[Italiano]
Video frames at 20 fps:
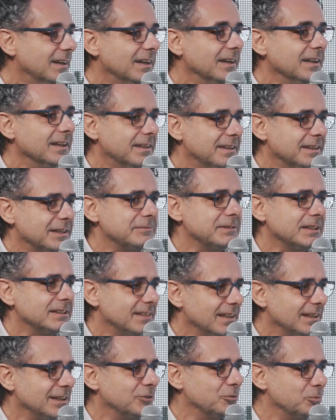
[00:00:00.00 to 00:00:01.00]
che
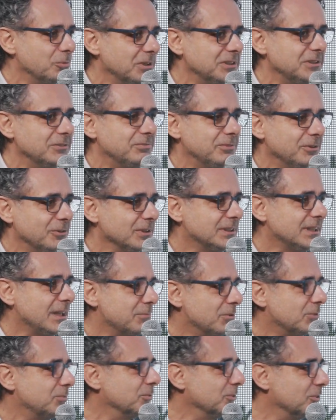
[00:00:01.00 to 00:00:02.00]
chiaramente ha le sue difficoltà
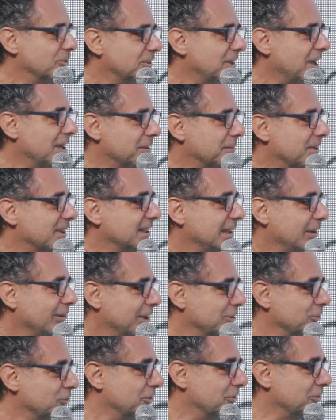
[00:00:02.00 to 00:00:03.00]
per funzionare, perché da un
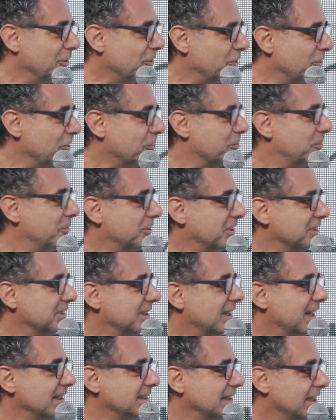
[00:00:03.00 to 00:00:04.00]
lato c'è una corporate
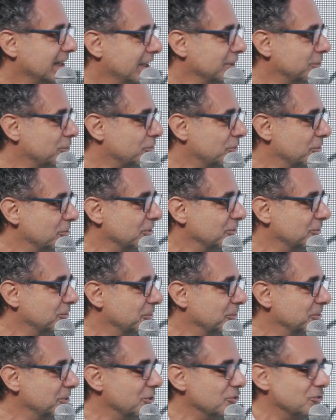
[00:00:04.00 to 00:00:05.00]
grande, dall'altro c'è un
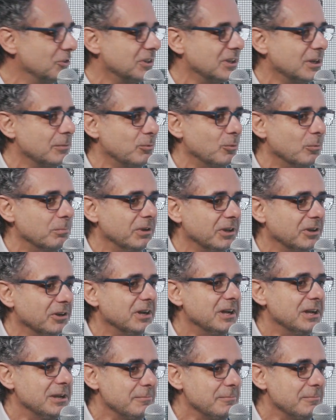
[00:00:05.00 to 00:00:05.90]
istituto di ricerca pubblico,